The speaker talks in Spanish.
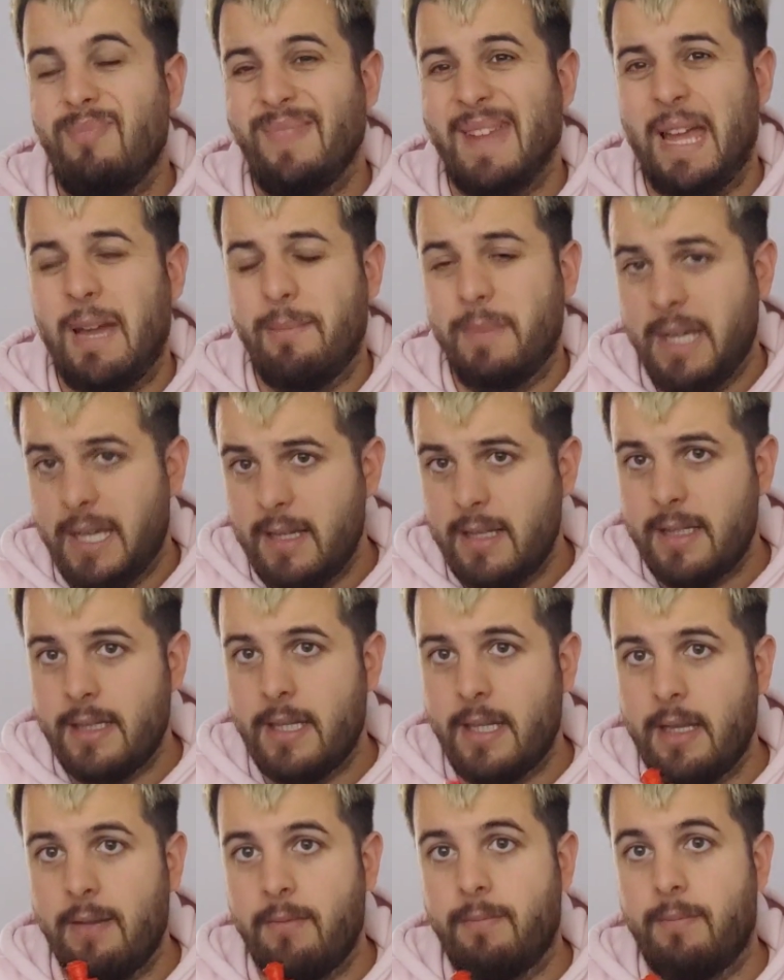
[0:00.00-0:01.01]
a mí
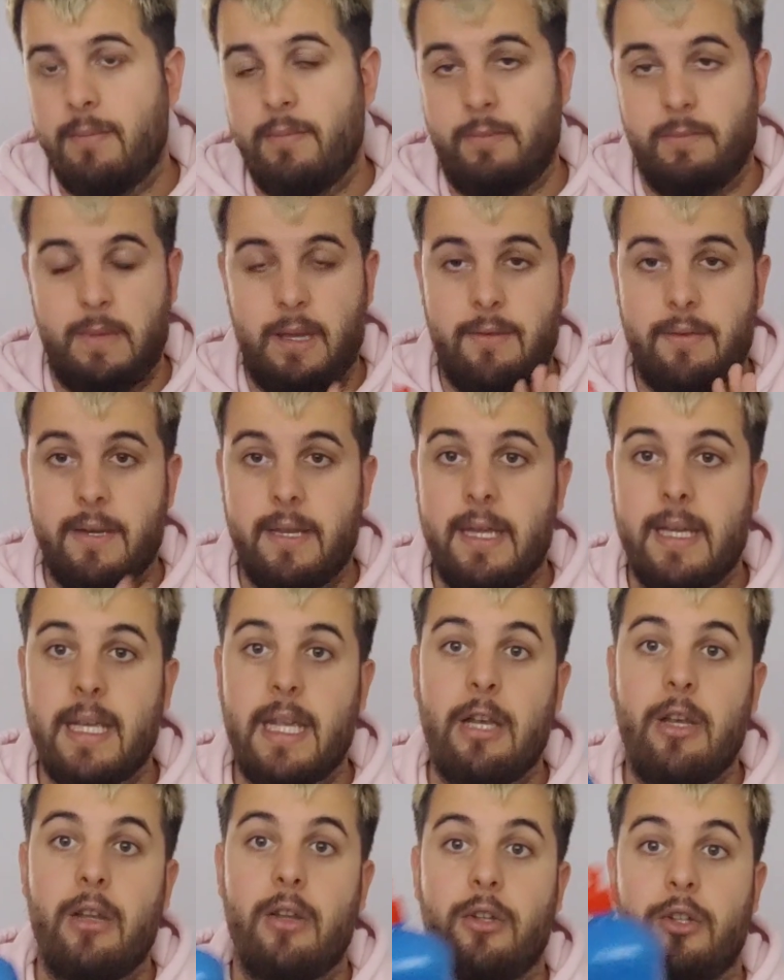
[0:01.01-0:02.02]
este, es verdad
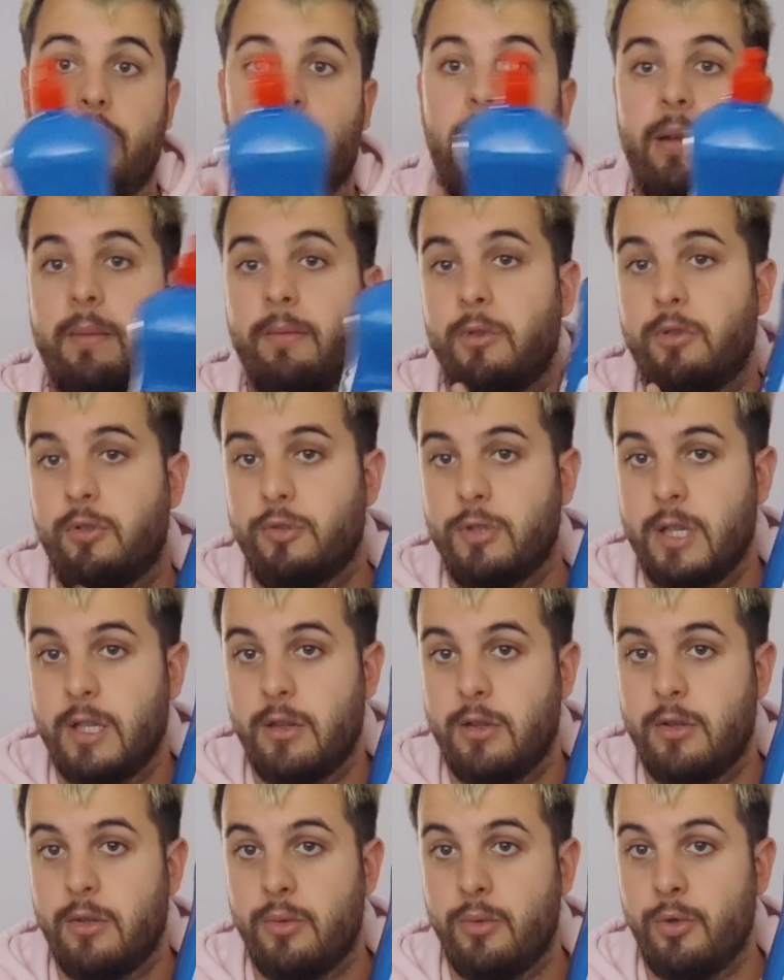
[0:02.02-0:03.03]
que yo ahora mismo estoy
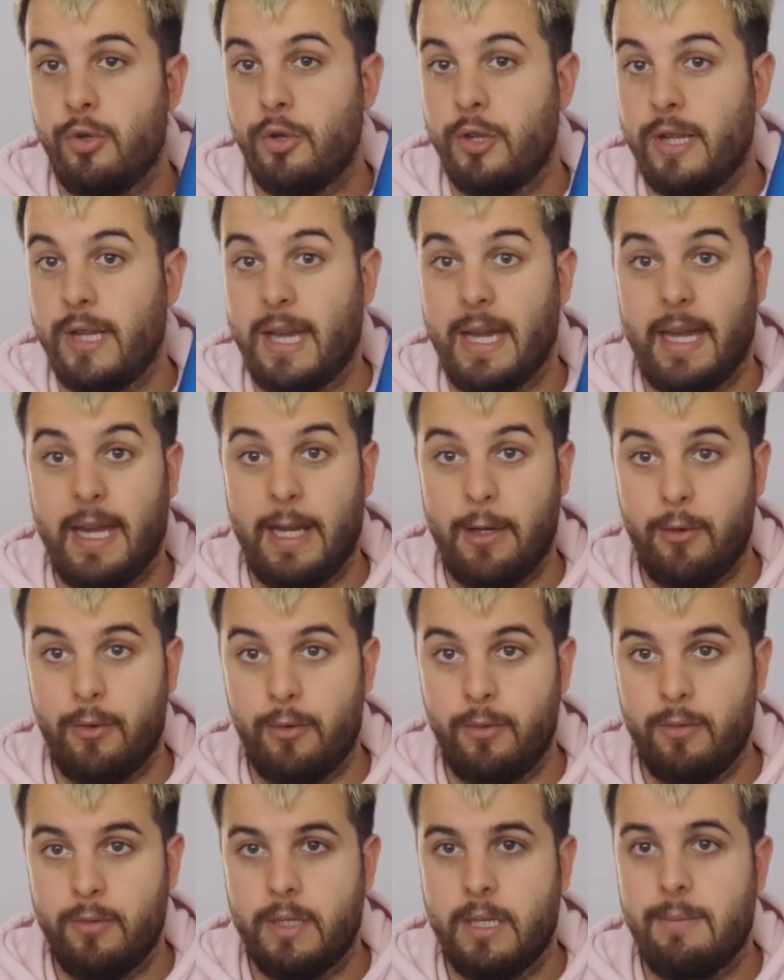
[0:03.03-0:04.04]
usando uno de
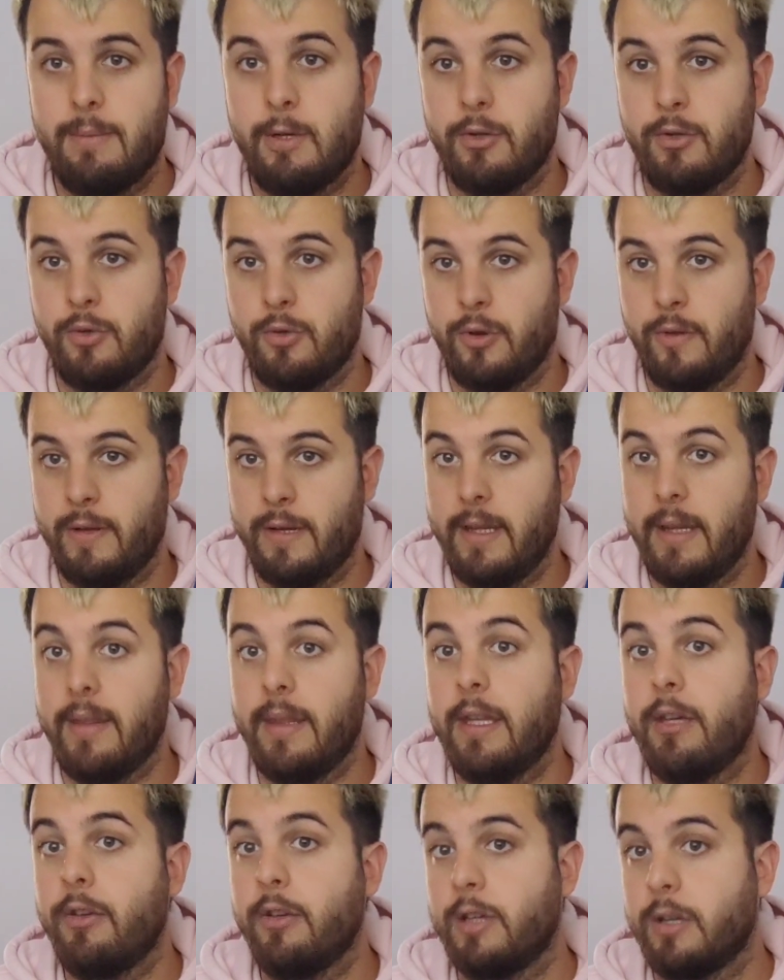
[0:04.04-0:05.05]
Ajerul que me costó
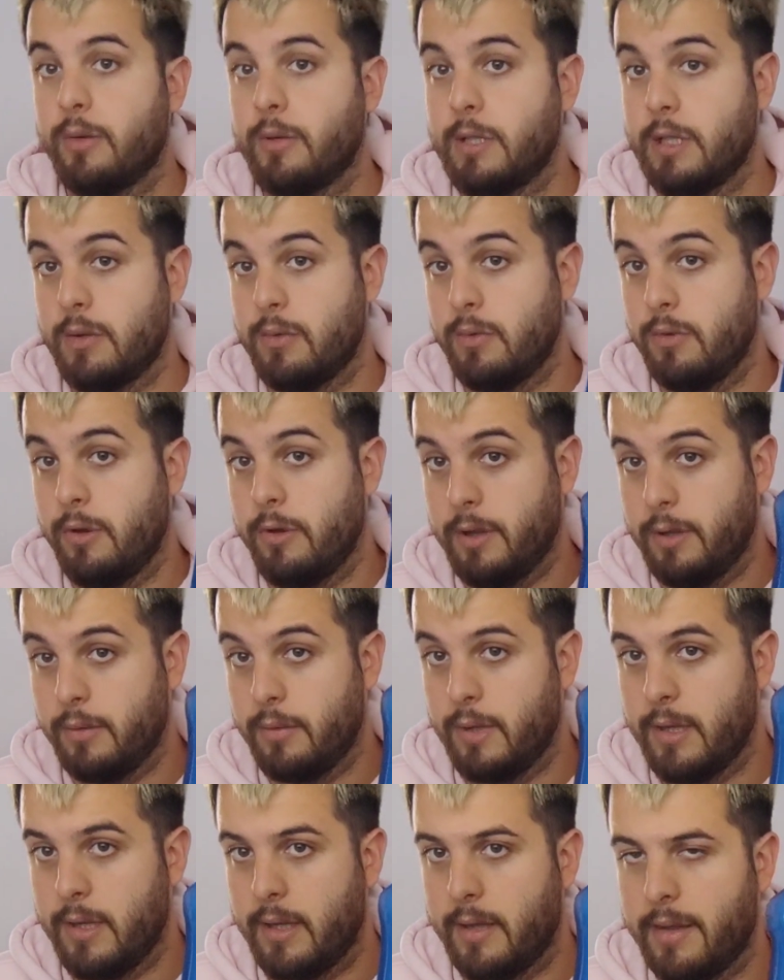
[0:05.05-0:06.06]
1,25 y este cuesta
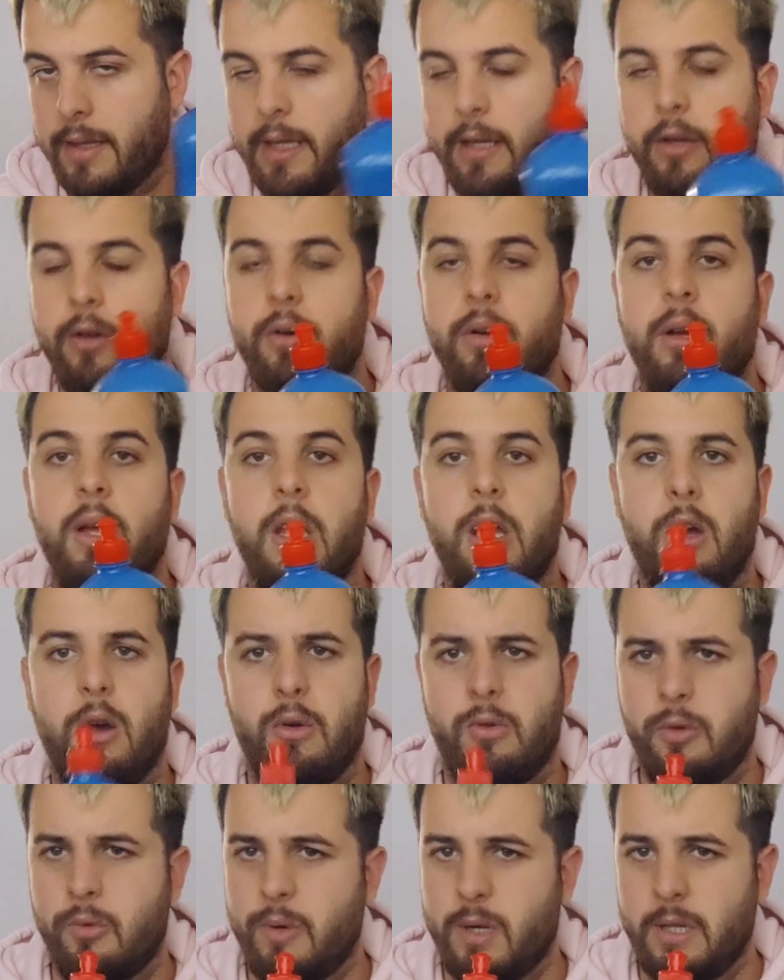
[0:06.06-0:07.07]
1,55
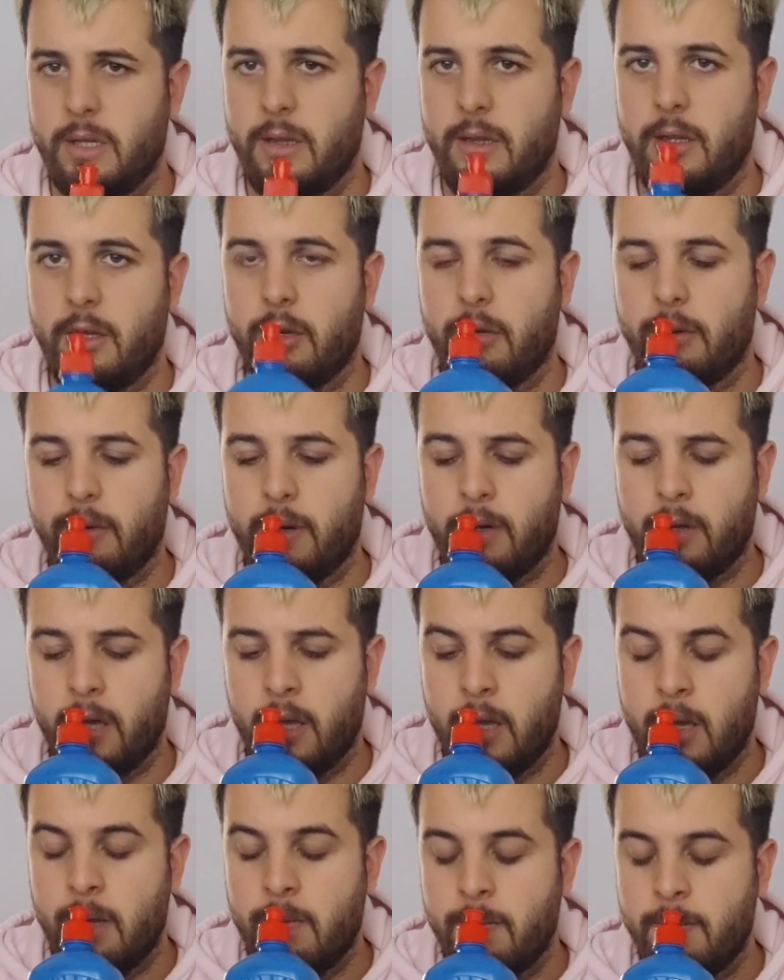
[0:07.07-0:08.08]
o 1,45, no me acuerdo.
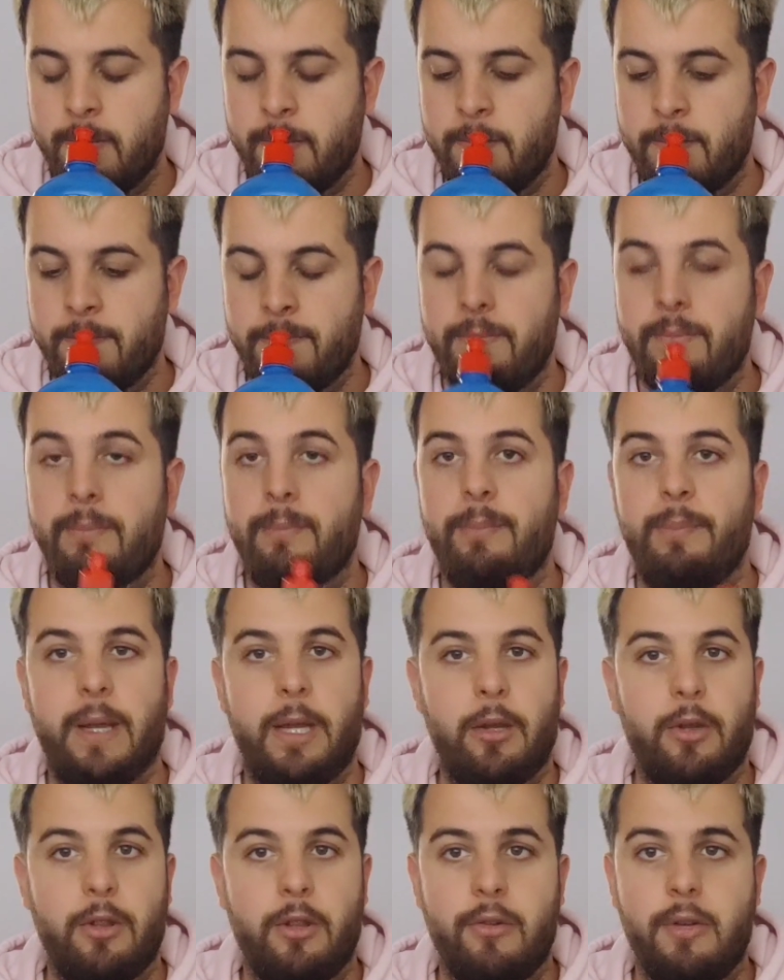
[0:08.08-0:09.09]

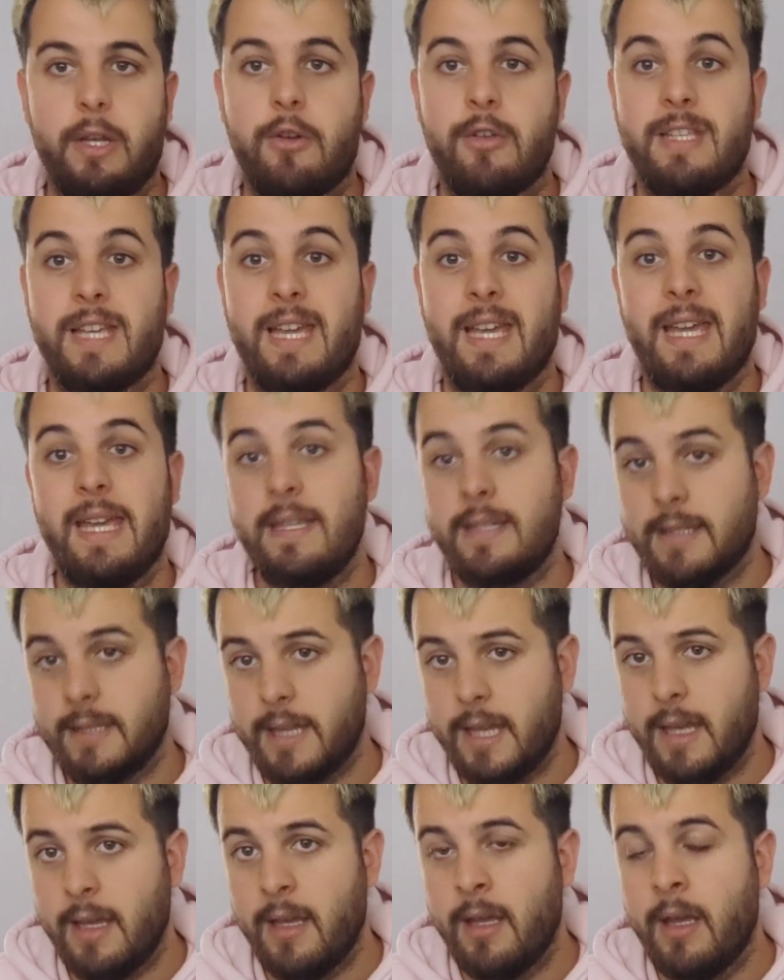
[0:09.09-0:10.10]
Pero digo una cosa,
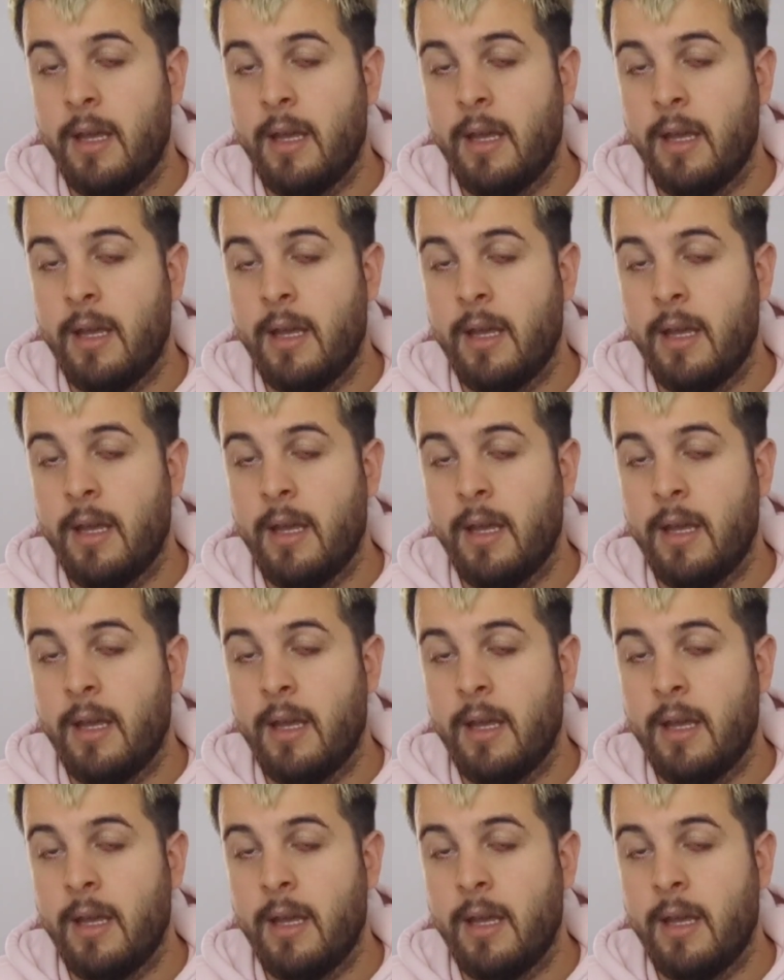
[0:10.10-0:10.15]
este